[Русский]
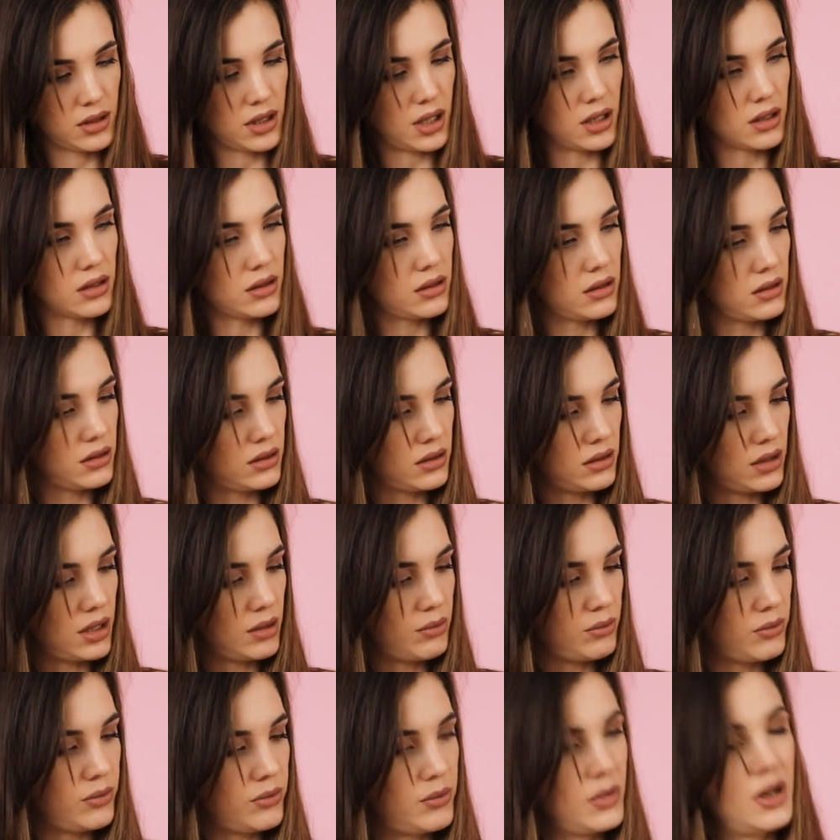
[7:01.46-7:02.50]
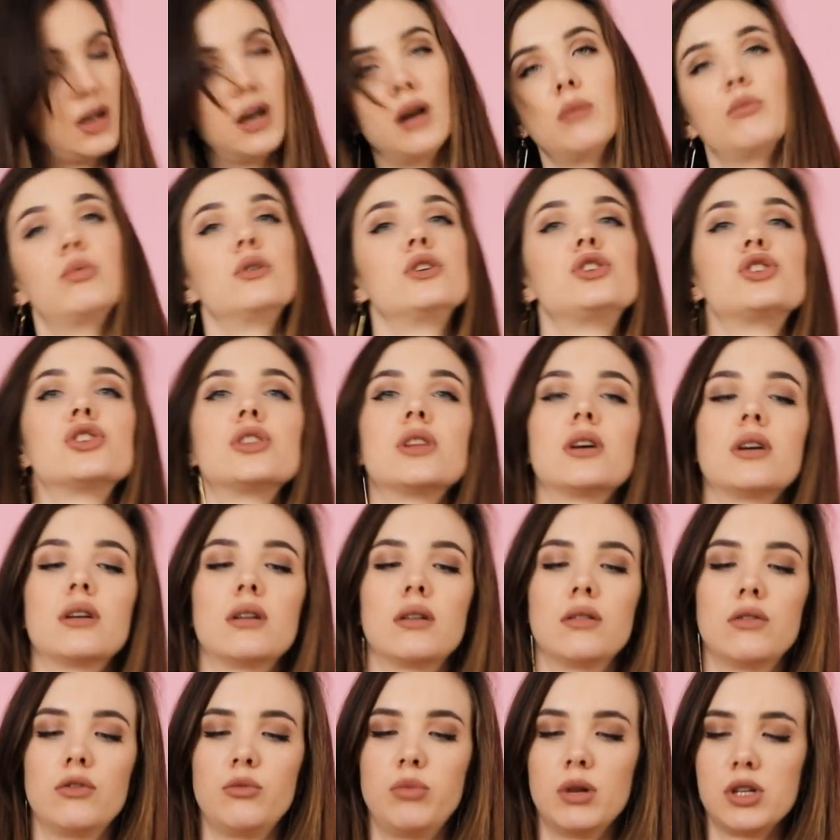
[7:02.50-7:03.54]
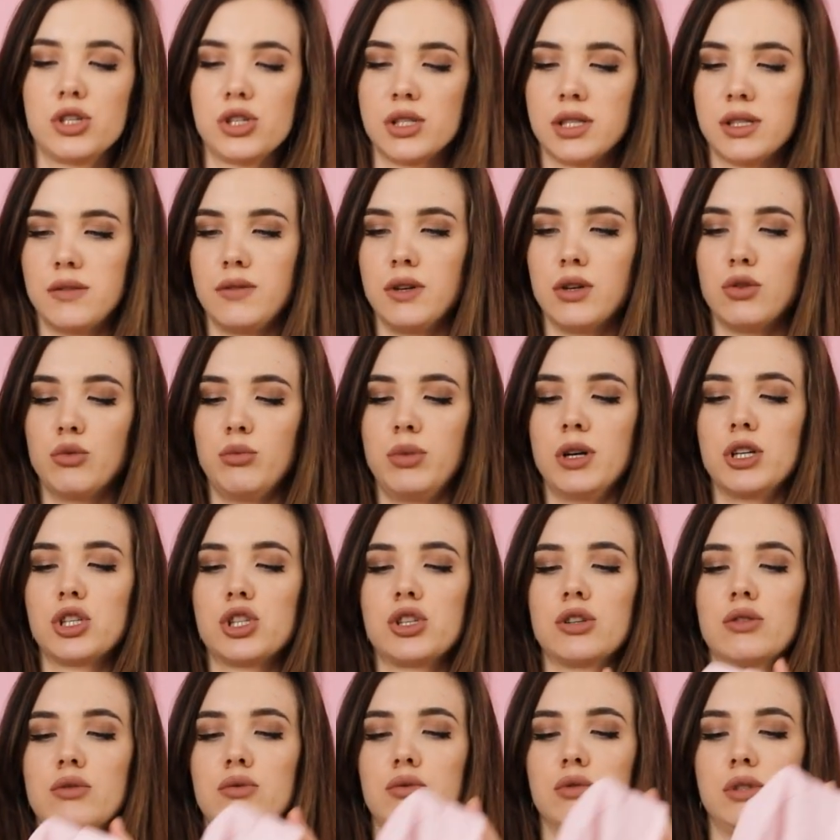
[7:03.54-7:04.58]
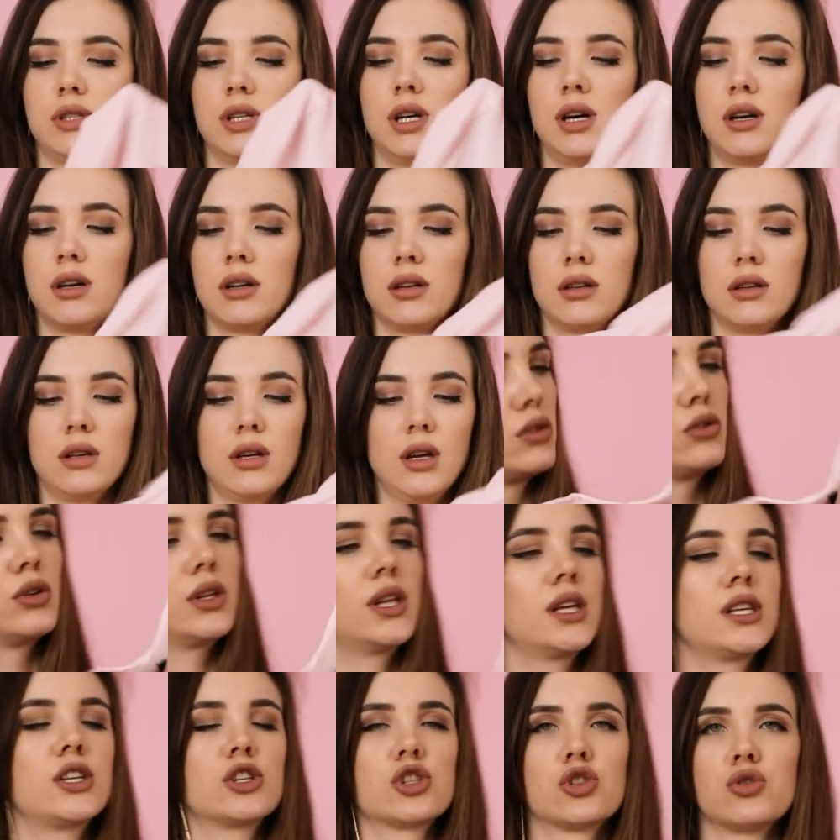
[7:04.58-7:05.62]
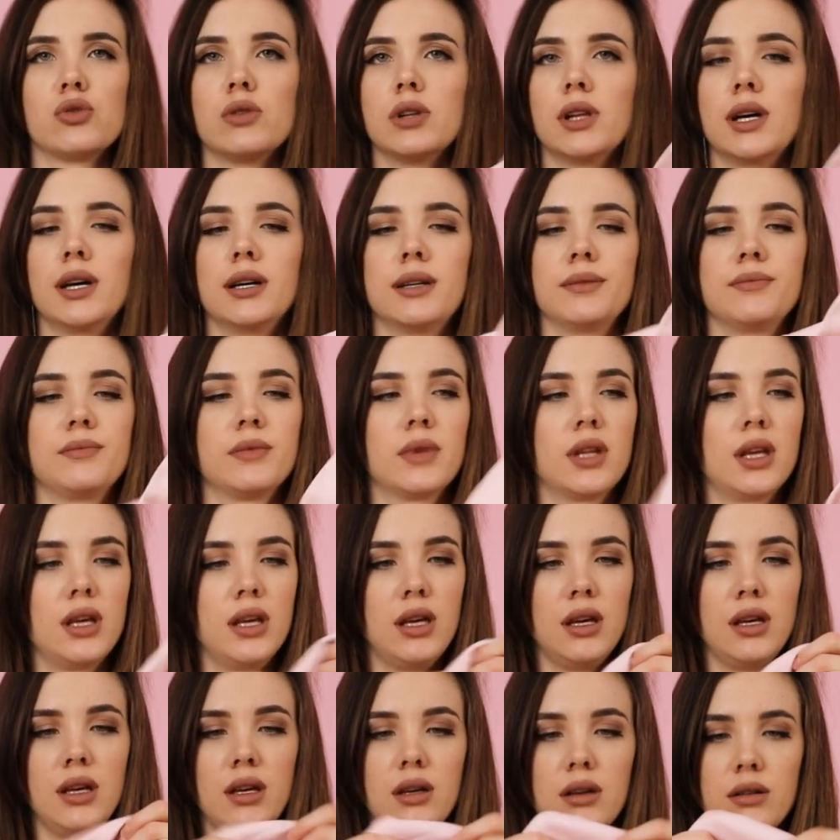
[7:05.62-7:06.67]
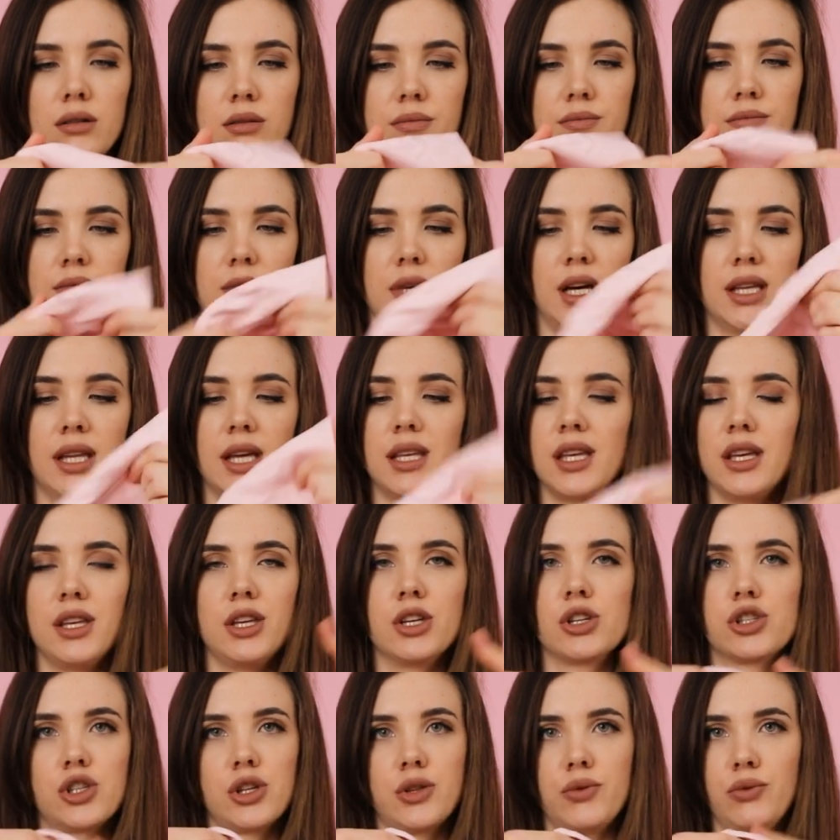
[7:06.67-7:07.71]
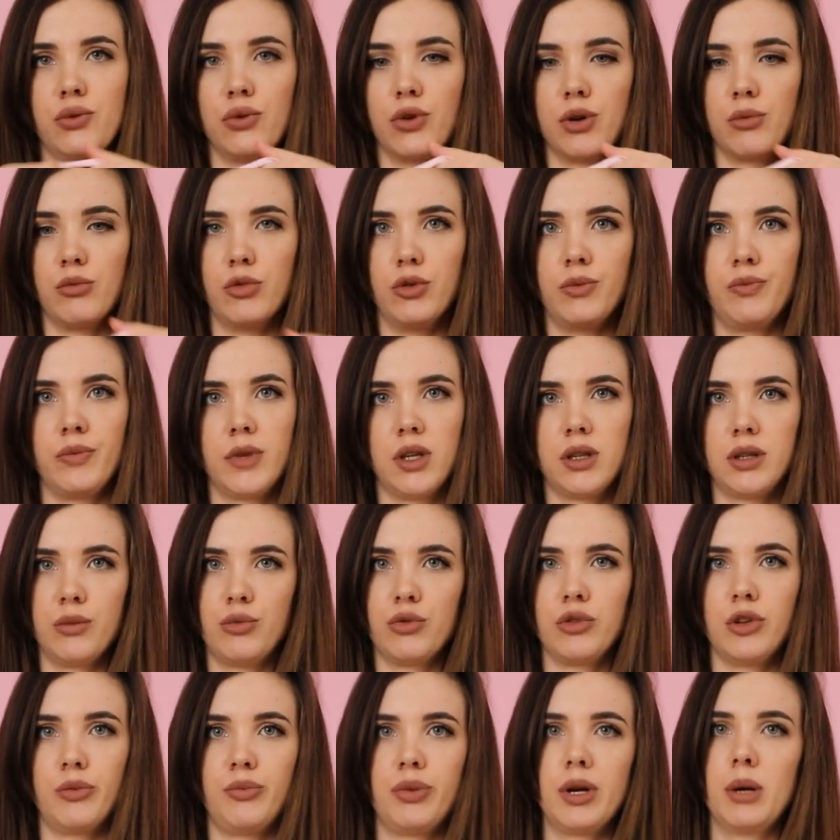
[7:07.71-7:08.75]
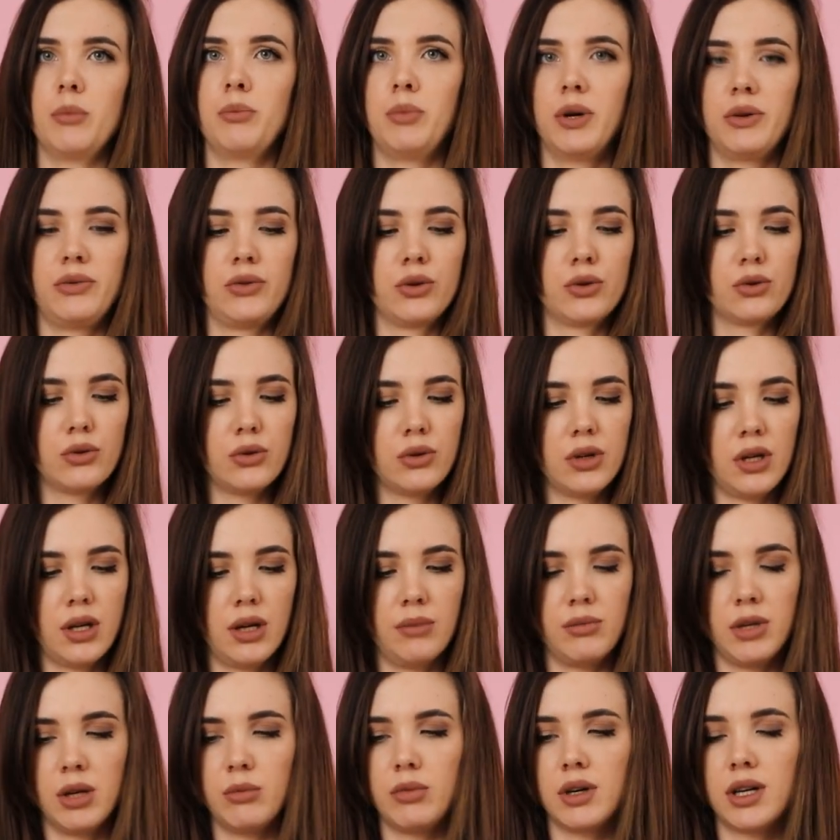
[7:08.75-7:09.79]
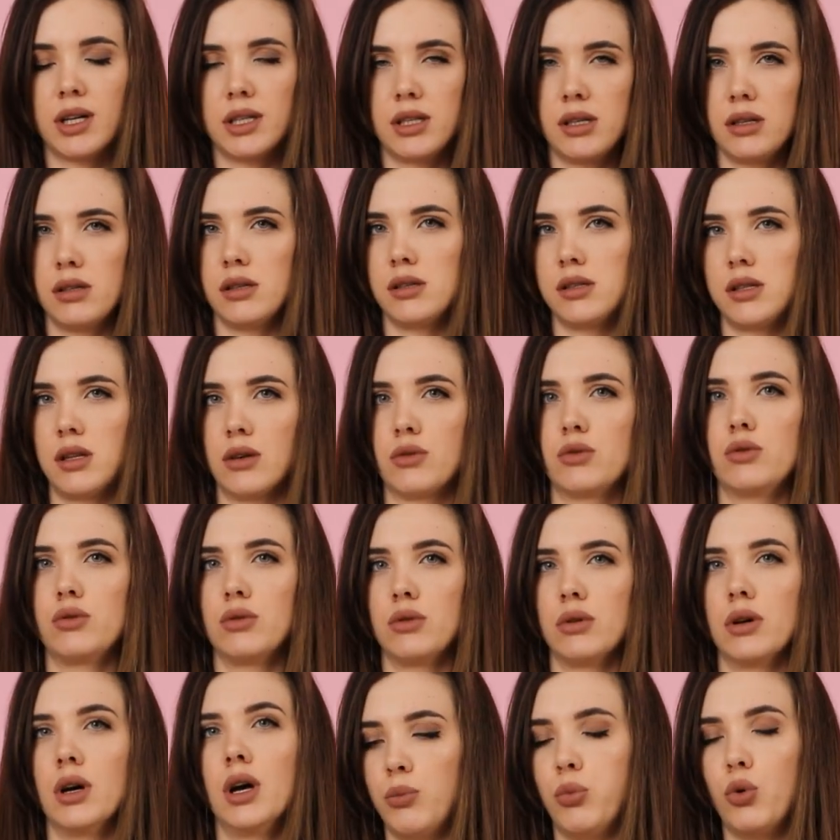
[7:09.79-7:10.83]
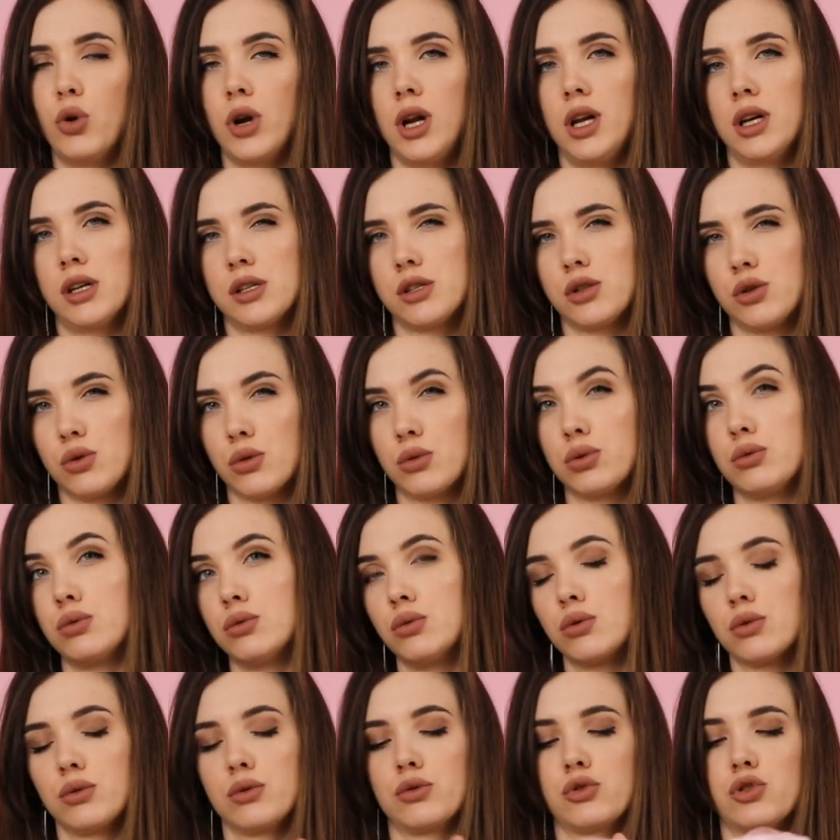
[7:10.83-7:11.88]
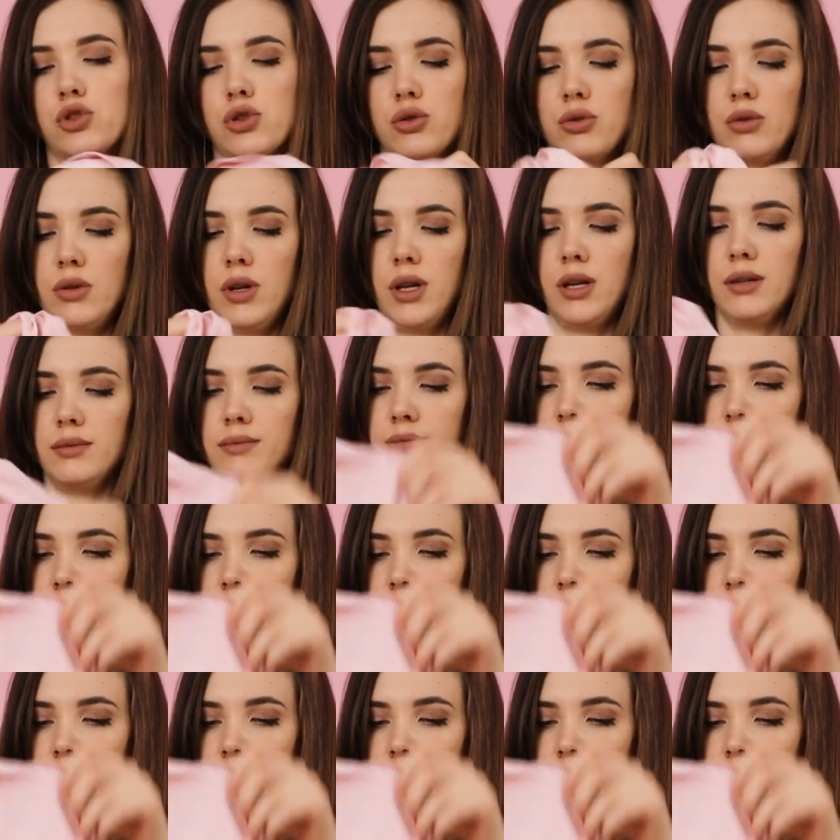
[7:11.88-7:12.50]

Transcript: как э, обычно в большинстве рубашек у Зары, но она тяжелая и она не держит форму. Это будет прям по фигуре, а мне бы хотелось такую более структурную, что ли.